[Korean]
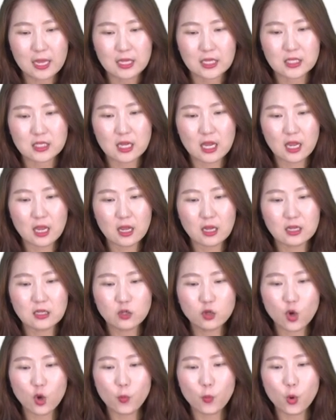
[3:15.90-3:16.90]
이제
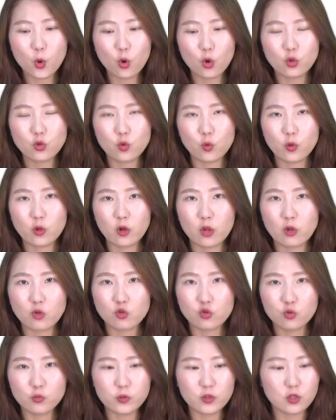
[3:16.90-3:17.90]
의료보건 용역의
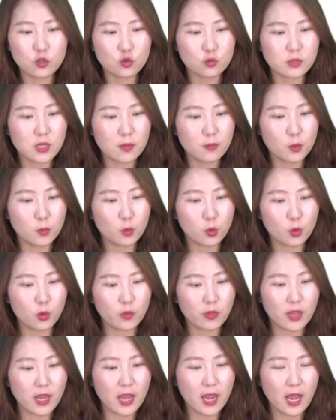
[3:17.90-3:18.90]
구분을 좀 살펴볼
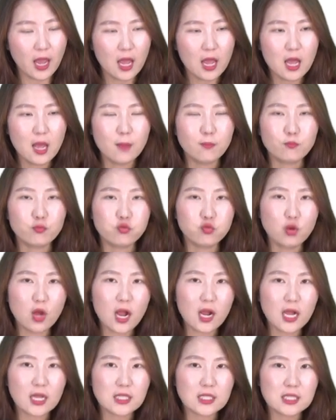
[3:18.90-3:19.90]
건데
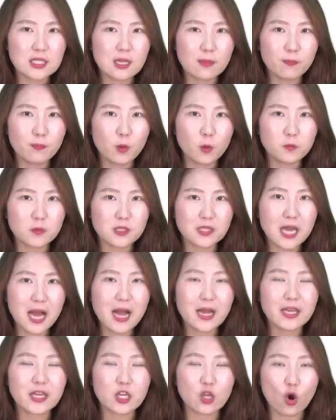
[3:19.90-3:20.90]

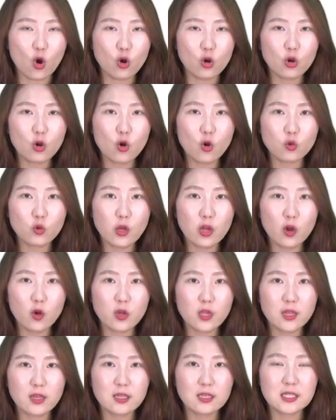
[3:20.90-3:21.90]
부가가치세법상 열거되어
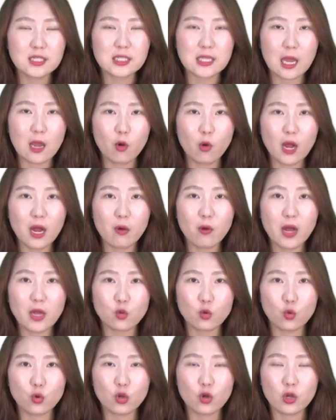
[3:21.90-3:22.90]
있는 재화와
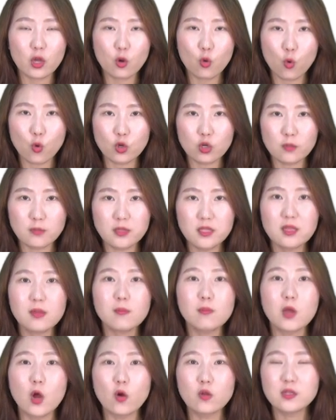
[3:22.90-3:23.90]
용역의
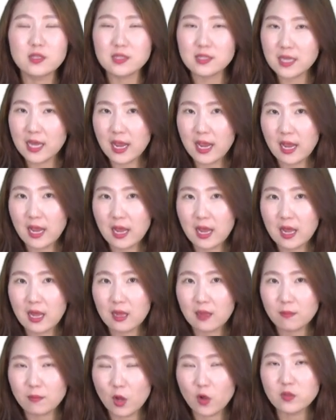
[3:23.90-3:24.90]
공급은 면세,
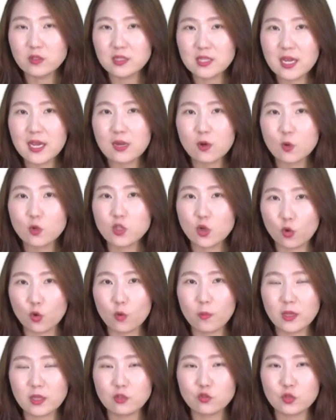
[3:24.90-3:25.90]
면세로
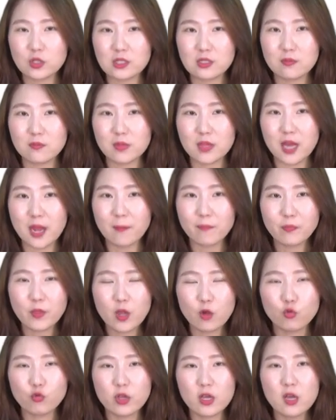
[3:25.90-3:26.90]
적용받을 수 있습니다.
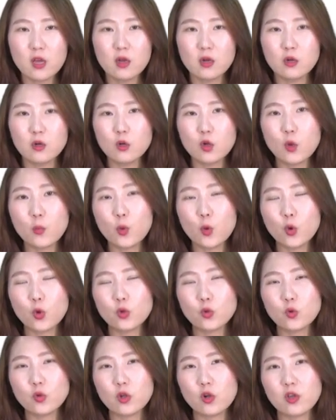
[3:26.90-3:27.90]
우리
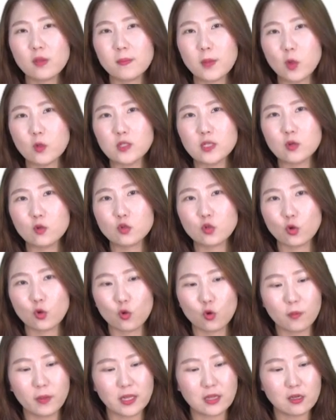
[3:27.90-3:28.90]
의료보건 용역이 면세로
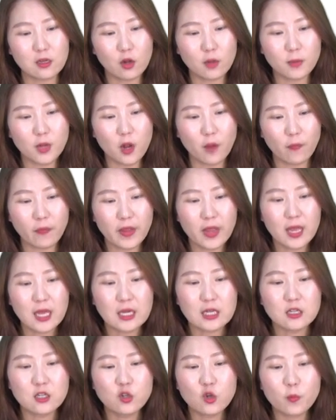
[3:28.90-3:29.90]
적용을 받으려면
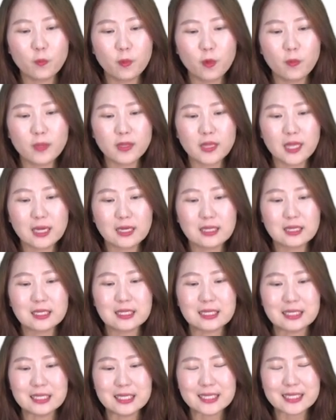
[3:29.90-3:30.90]
의료법에 따른
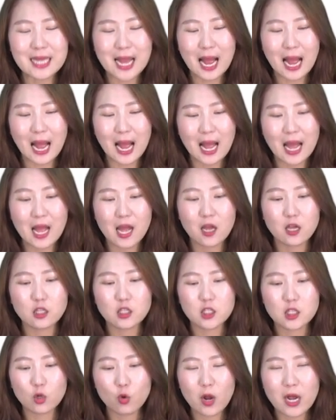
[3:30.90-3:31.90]
의사,
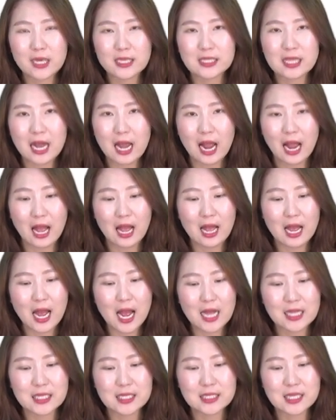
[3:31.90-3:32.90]
치과의사,
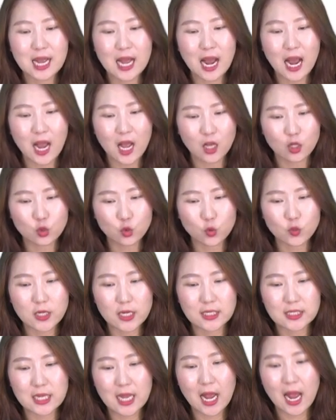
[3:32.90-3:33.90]
한의사,
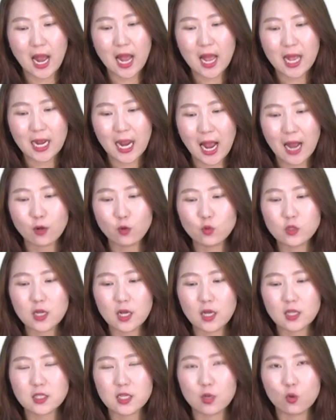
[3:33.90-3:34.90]
조산사,
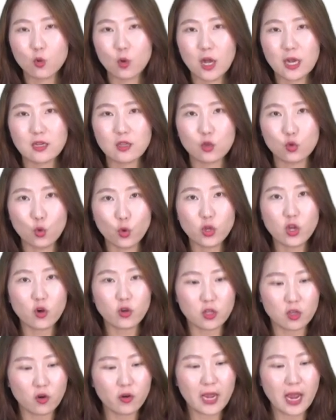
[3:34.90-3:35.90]
간호사가 제공하는
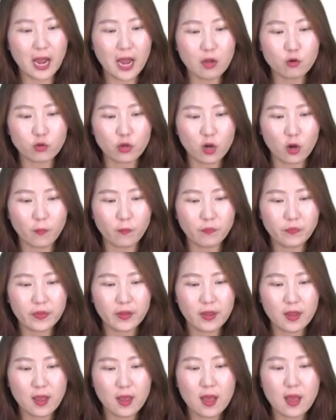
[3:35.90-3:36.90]
용역이어야 하고요.
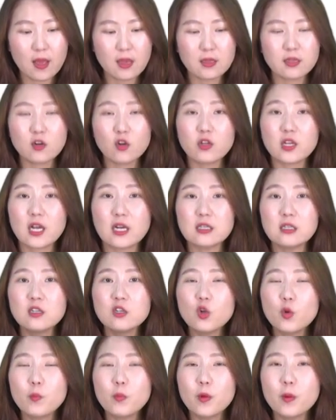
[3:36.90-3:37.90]
그러니까
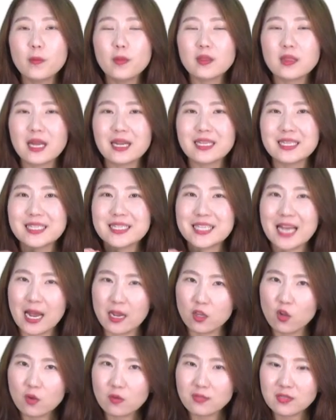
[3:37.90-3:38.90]
의료법에 따른
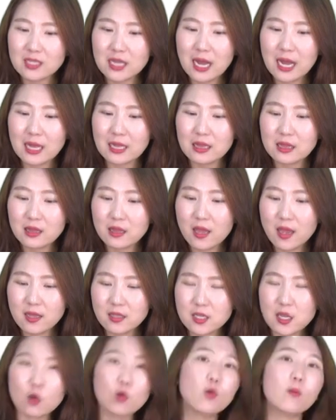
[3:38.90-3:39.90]
자격사한테
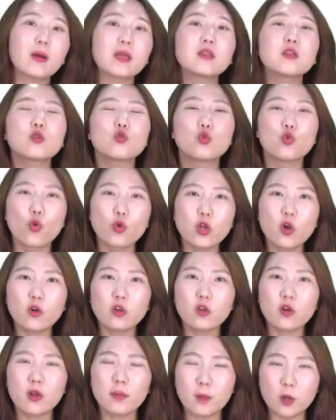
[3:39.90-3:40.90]
제공받는
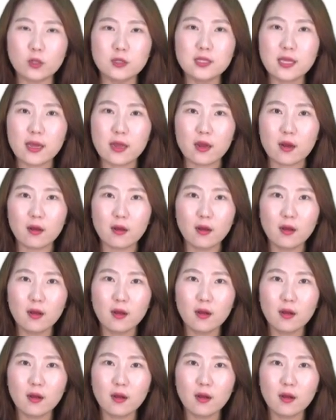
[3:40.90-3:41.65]
용역이어야 면세예요.